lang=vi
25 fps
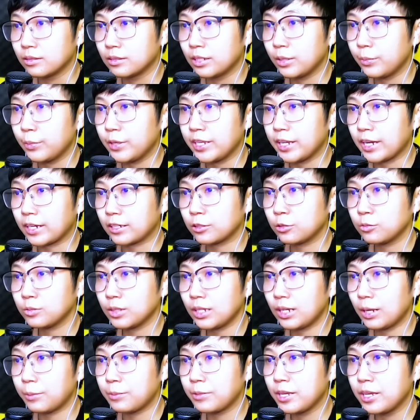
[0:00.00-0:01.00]
Khi bị chặn chúng
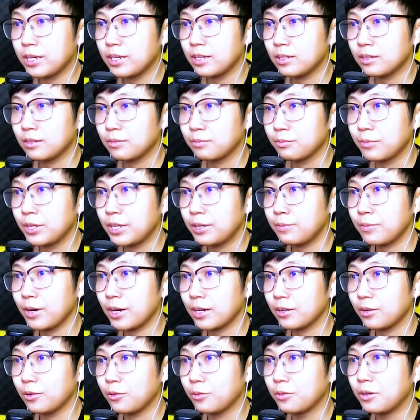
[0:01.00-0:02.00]
ta làm gì Biến
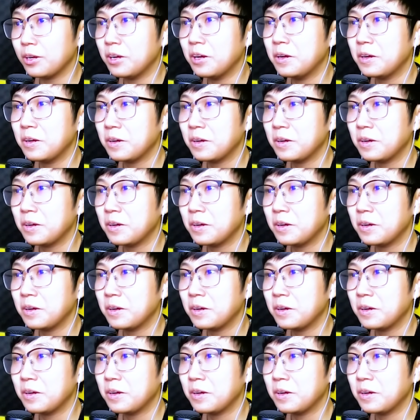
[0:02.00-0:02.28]
mất luôn